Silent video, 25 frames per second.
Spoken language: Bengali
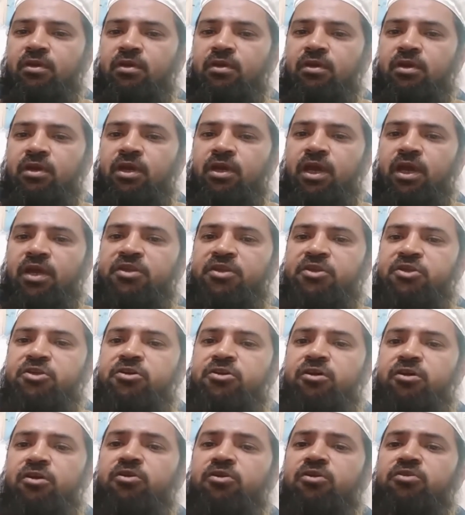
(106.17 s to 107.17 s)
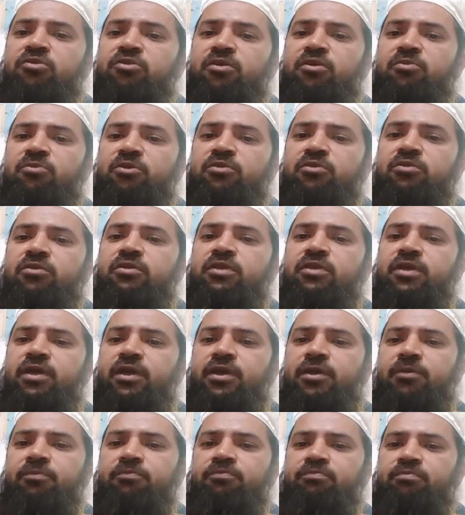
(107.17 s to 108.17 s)
একটি ষড়যন্ত্রের মধ্য দিয়ে
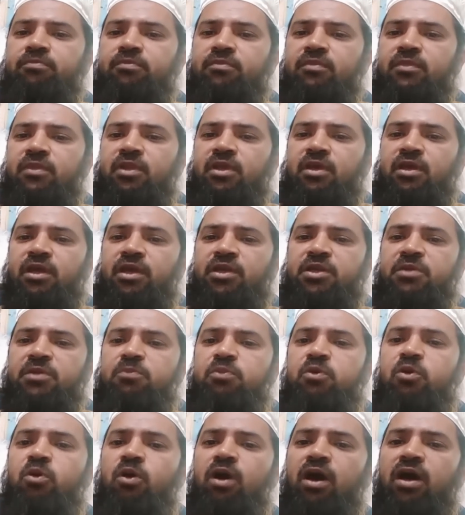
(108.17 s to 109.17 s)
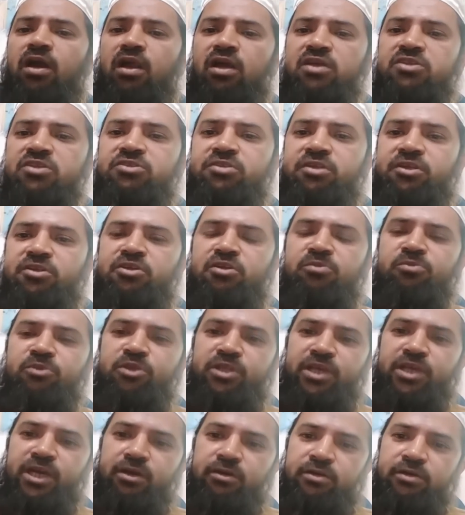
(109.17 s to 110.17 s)
একটি ভুয়া রাষ্ট্রের জন্ম
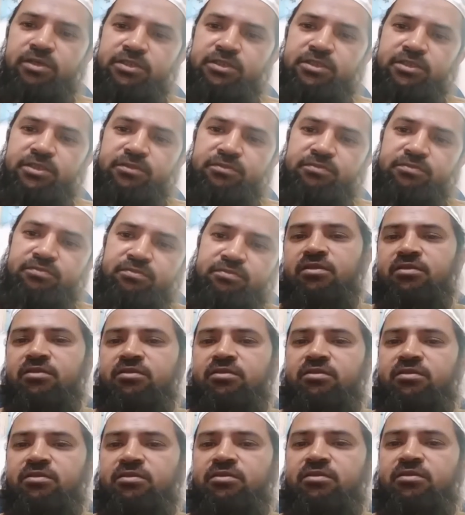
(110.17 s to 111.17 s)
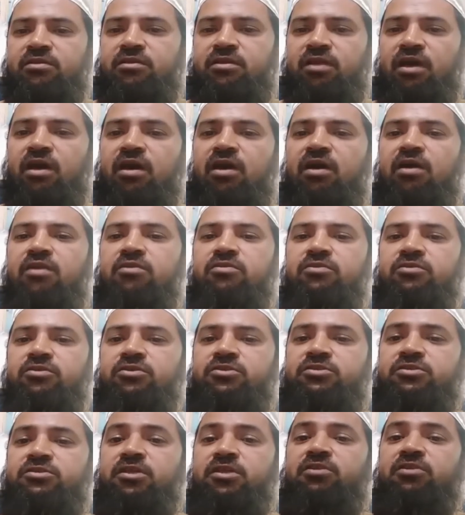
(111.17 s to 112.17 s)
দেওয়া হয়েছে তার
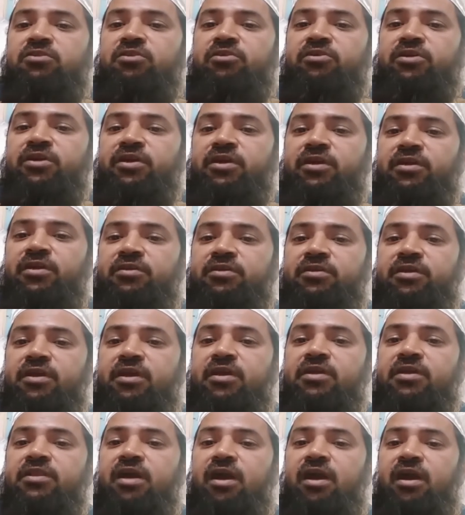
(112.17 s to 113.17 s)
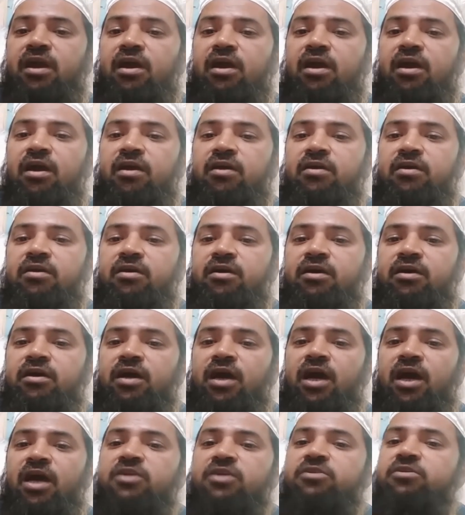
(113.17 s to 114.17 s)
অস্তিত্ব নিয়ে টিকে থাকা
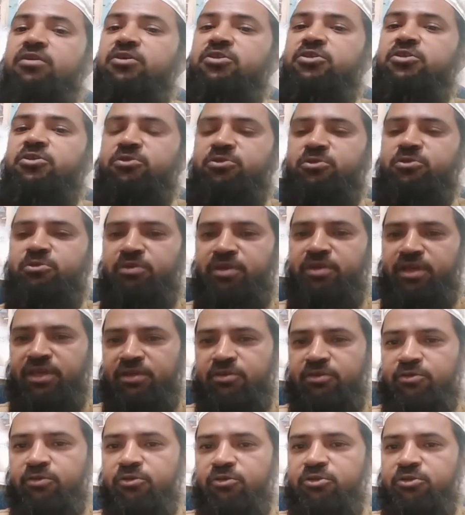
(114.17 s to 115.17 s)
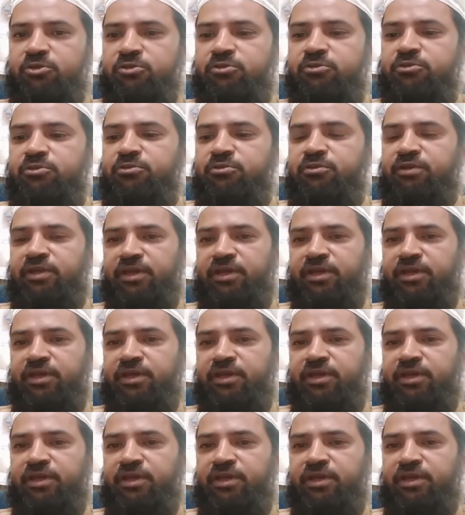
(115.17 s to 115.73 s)
আসলে সুযোগ নেই কোনো সুযোগ নেই